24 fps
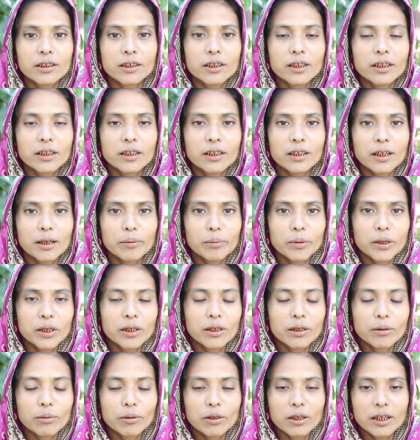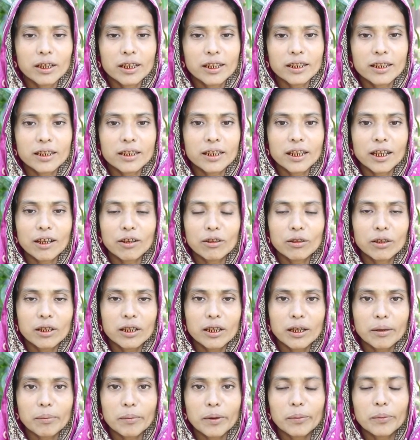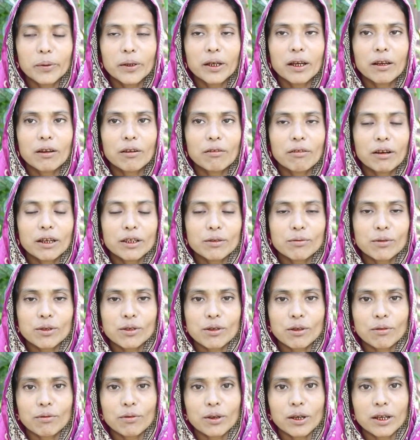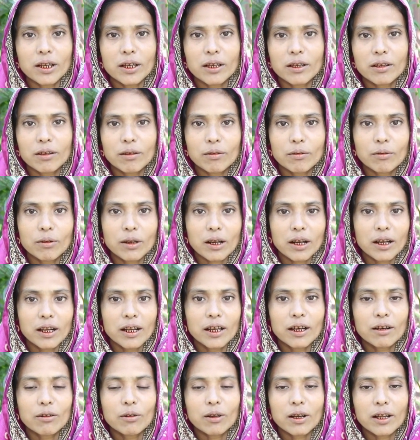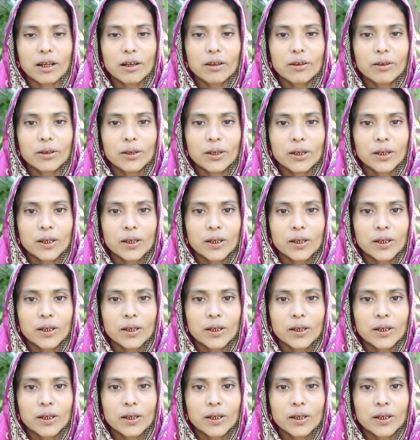জি আমি এটাই বলে দিছি যে এখন দিতাম না বিয়ে আরো পাঁচ বছর পরে পড়ালেখা করাইলি